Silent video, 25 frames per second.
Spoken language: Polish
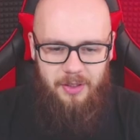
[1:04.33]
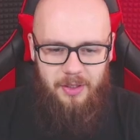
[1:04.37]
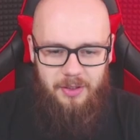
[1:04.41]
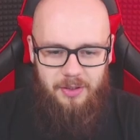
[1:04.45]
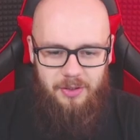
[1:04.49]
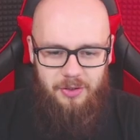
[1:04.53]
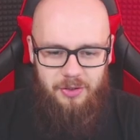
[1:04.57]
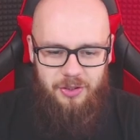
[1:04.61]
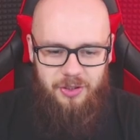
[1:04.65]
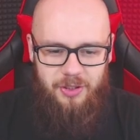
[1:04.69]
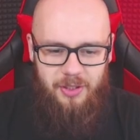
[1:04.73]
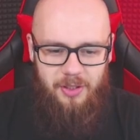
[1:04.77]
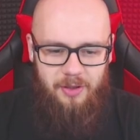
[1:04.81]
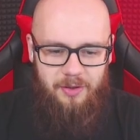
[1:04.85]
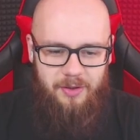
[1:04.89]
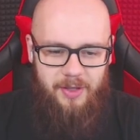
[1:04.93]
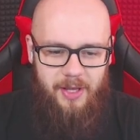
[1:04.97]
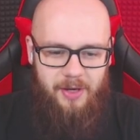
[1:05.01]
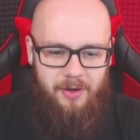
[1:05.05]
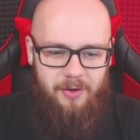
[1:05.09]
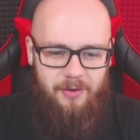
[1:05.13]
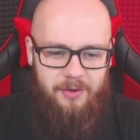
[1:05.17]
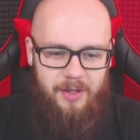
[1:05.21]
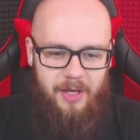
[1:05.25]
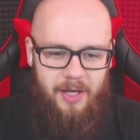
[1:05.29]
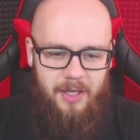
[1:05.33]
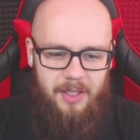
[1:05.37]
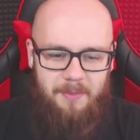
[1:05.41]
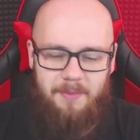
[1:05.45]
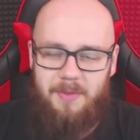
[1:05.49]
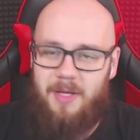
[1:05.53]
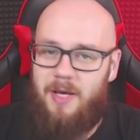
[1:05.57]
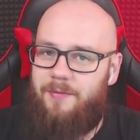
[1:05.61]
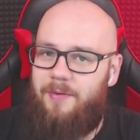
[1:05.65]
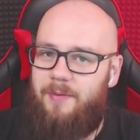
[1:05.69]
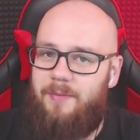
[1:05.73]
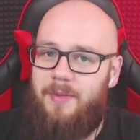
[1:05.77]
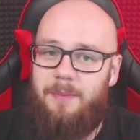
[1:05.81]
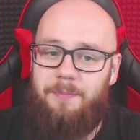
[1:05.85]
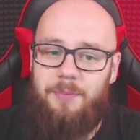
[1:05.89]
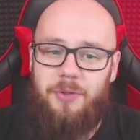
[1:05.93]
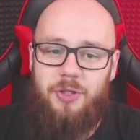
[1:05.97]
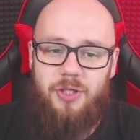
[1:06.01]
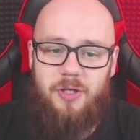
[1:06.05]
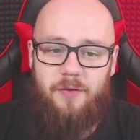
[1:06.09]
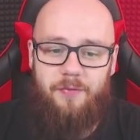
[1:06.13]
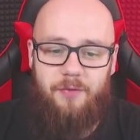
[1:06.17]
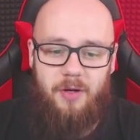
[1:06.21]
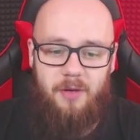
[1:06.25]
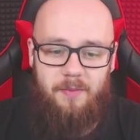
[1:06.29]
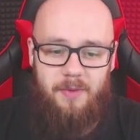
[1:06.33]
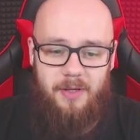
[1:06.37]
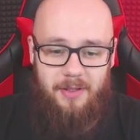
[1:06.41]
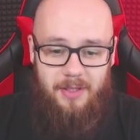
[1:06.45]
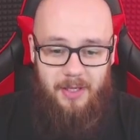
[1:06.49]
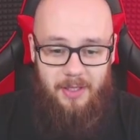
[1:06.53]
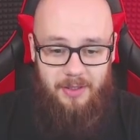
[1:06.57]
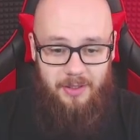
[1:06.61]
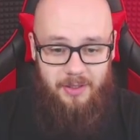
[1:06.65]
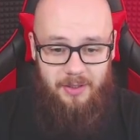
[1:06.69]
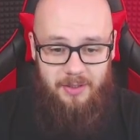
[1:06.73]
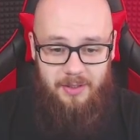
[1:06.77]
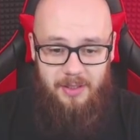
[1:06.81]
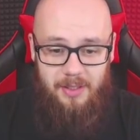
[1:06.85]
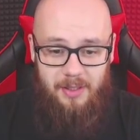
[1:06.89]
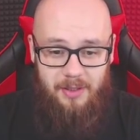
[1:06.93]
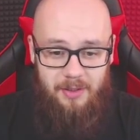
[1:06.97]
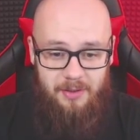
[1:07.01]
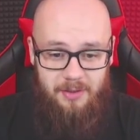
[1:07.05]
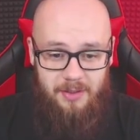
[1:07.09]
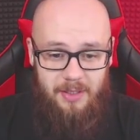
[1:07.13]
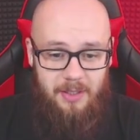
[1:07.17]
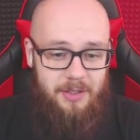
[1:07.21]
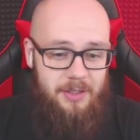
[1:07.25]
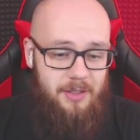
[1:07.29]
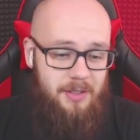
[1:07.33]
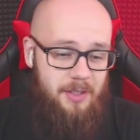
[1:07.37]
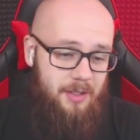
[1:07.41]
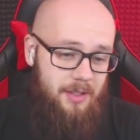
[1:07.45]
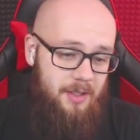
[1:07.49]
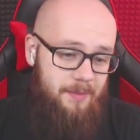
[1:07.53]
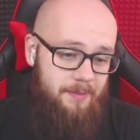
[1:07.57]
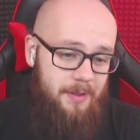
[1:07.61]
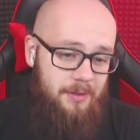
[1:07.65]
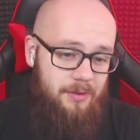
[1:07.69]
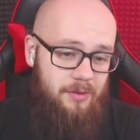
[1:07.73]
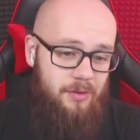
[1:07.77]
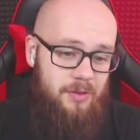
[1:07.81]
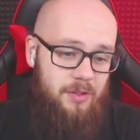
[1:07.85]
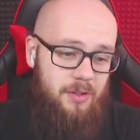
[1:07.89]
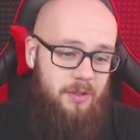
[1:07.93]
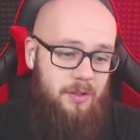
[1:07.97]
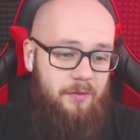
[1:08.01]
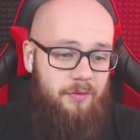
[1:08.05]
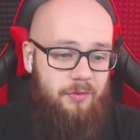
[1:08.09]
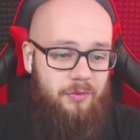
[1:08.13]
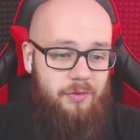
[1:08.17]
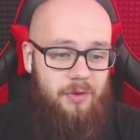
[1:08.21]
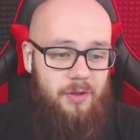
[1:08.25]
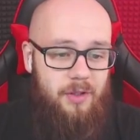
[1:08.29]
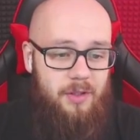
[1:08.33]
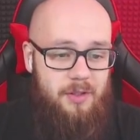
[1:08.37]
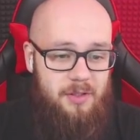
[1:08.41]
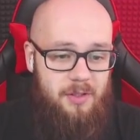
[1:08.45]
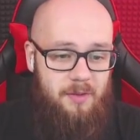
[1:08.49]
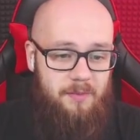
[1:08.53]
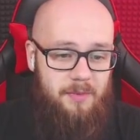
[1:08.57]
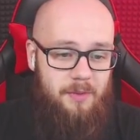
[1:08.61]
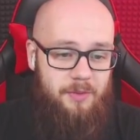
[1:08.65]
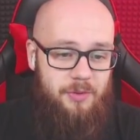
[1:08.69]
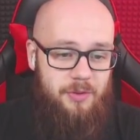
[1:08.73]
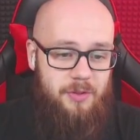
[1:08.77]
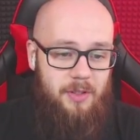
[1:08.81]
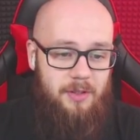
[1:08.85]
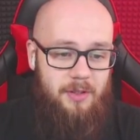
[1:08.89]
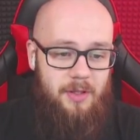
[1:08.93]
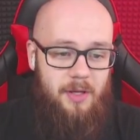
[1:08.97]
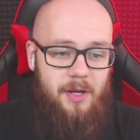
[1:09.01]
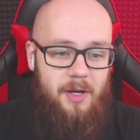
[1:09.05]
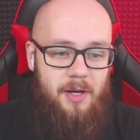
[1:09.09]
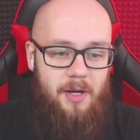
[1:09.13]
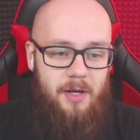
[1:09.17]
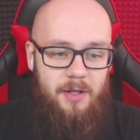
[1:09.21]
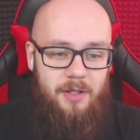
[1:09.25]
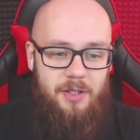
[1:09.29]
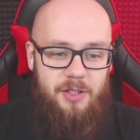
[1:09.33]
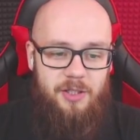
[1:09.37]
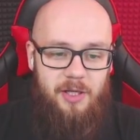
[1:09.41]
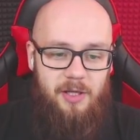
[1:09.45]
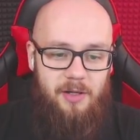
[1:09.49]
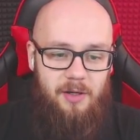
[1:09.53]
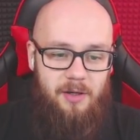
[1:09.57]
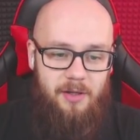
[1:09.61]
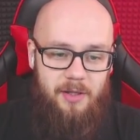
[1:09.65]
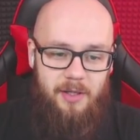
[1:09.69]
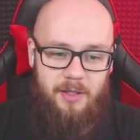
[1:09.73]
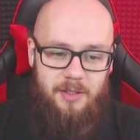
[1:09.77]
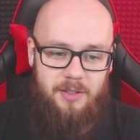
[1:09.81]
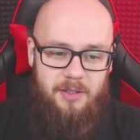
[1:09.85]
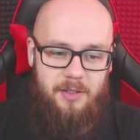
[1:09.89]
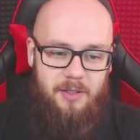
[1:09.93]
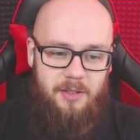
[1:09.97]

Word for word: i coś zielonego na nim. Nie wiem, napiszcie w komentarzach. Zna, znacie takie batoniki, w których są na przykład zielo, jest